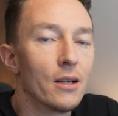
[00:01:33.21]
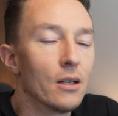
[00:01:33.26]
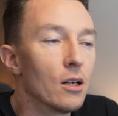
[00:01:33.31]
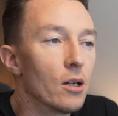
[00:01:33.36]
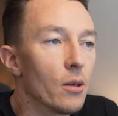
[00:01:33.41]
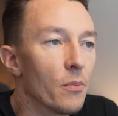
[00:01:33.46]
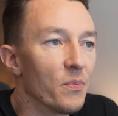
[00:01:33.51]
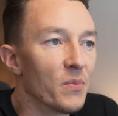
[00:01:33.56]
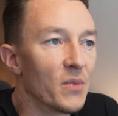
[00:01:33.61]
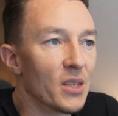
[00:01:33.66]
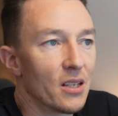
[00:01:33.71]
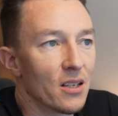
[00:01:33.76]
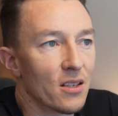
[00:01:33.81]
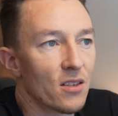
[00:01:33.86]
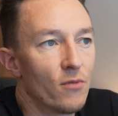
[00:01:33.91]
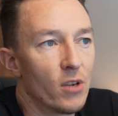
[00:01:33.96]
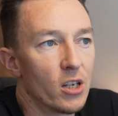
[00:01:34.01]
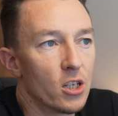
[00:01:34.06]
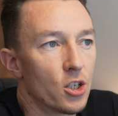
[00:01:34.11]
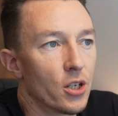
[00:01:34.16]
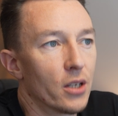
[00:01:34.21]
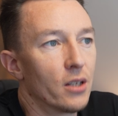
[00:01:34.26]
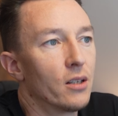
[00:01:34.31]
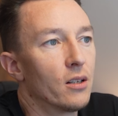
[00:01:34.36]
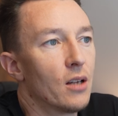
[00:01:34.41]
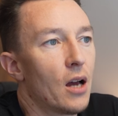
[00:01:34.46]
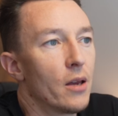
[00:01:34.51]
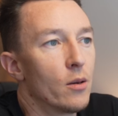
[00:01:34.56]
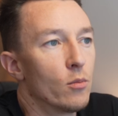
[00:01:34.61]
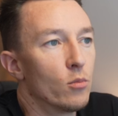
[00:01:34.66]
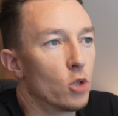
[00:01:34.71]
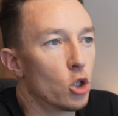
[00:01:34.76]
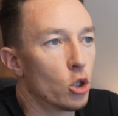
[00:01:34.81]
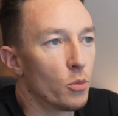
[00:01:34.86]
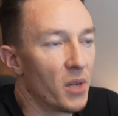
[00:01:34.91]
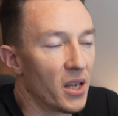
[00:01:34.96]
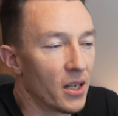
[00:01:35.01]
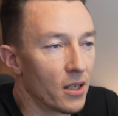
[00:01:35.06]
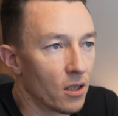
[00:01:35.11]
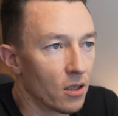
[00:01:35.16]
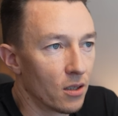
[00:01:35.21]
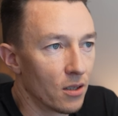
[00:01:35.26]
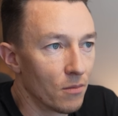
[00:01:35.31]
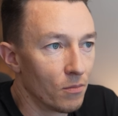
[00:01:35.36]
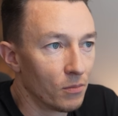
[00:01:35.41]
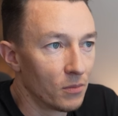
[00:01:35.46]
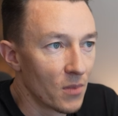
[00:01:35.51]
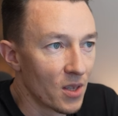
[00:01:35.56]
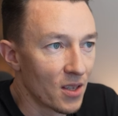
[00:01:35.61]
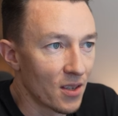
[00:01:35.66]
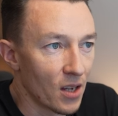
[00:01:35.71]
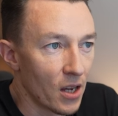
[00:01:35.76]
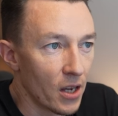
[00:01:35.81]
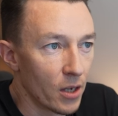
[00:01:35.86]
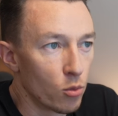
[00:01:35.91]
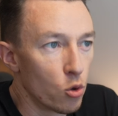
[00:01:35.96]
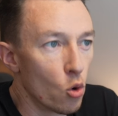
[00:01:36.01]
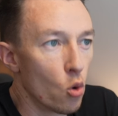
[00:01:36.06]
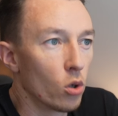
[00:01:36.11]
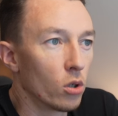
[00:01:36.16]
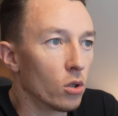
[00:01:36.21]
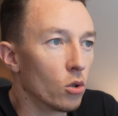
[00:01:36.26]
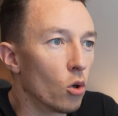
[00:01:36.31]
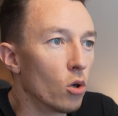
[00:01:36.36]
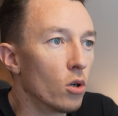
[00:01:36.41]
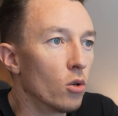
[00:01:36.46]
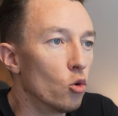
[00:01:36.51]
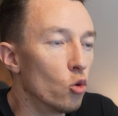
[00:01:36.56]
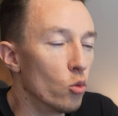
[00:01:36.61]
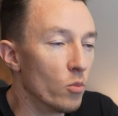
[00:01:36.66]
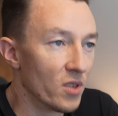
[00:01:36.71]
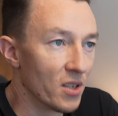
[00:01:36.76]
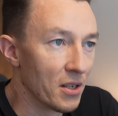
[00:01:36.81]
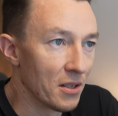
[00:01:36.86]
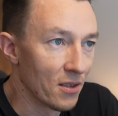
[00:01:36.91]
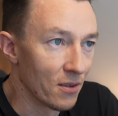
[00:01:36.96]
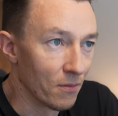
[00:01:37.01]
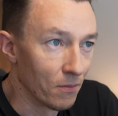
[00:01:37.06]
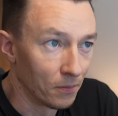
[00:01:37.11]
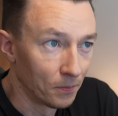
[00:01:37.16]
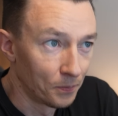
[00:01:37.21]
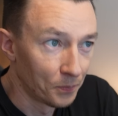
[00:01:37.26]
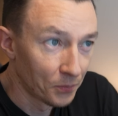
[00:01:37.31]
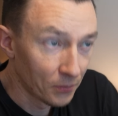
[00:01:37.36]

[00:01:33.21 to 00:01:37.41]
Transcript: Ähm, das werde ich dann in einem späteren Zeitpunkt noch umsetzen.